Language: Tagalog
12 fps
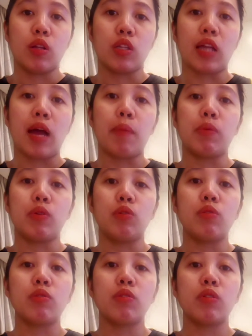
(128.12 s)
Tap,
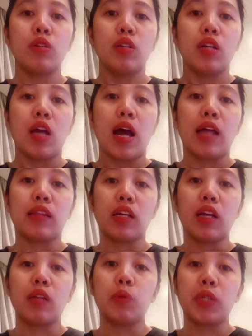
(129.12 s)
yun, ang
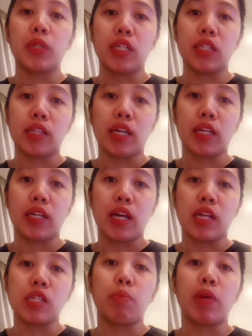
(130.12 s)
tagal kong naghintay
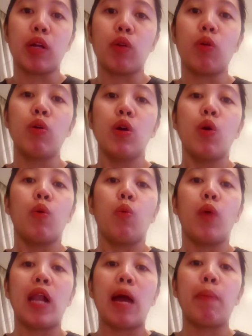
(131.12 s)
guys, pero
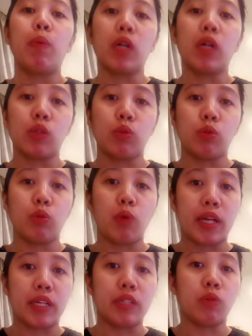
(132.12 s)
wala pong
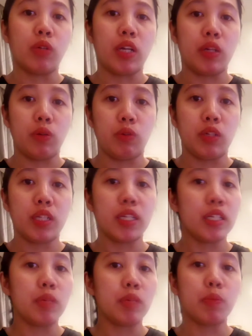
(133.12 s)
katotohanan yung ganun.
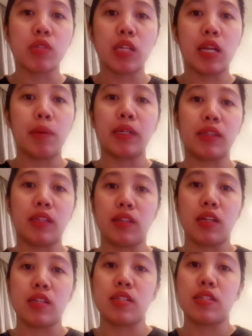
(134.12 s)
Hindi po sila
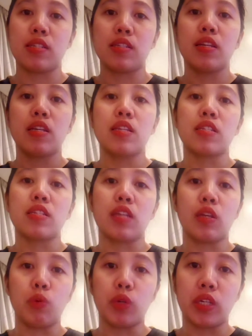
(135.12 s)
magte-test sa
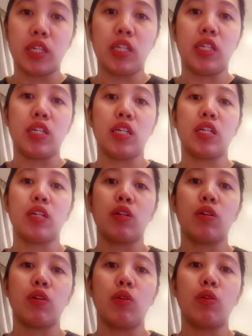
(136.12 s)
UAE
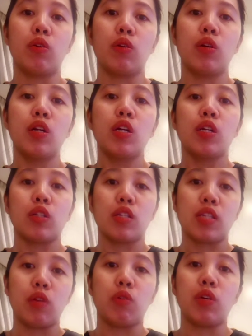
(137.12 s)
po.
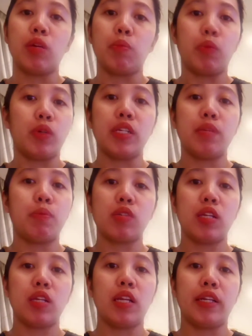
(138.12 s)
Sa UAE po, hindi
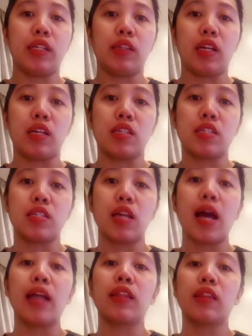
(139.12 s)
po sila nag-test
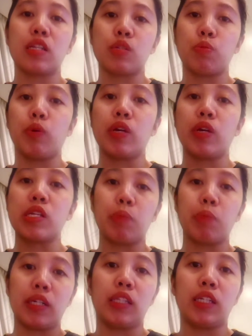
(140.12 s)
antes po is
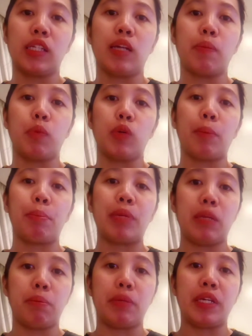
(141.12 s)
pagdating na po ng
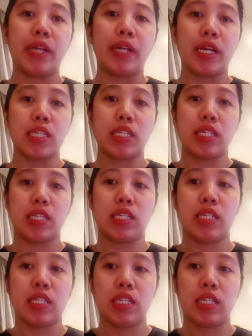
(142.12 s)
Pilipinas.